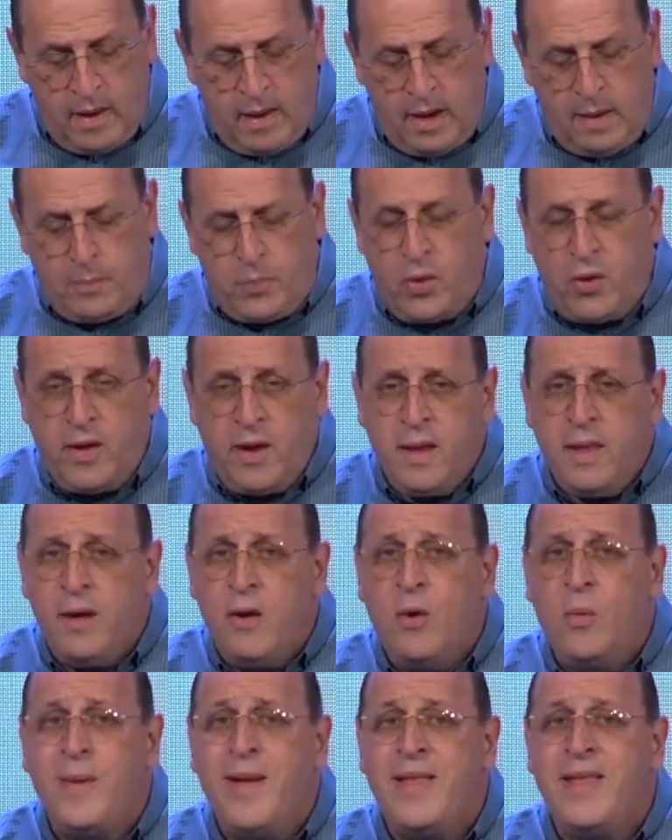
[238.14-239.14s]
El poder
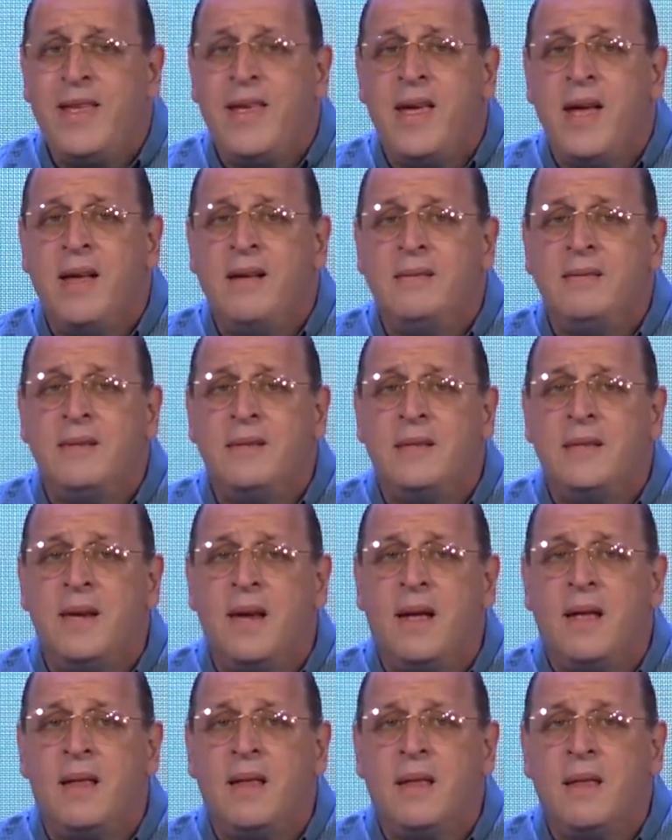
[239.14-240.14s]
de
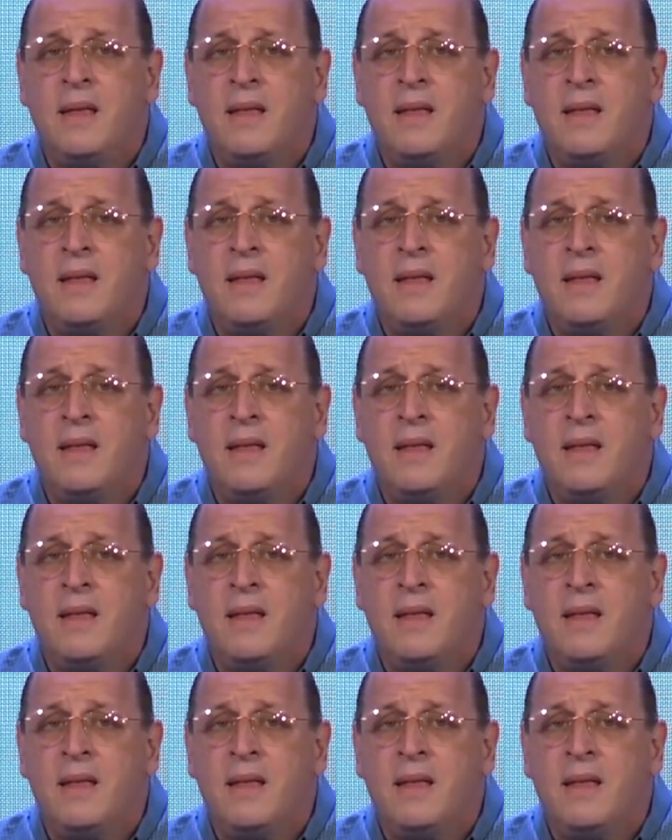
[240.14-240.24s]
obediencia